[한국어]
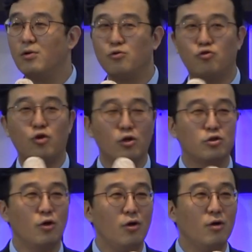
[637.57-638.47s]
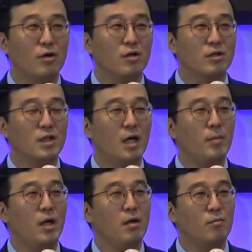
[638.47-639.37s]
죽였죠. 그
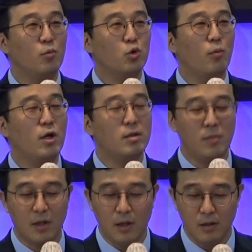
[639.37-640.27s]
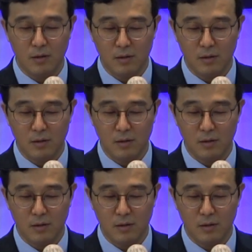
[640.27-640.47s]
다음에 또 뭐 했습니까?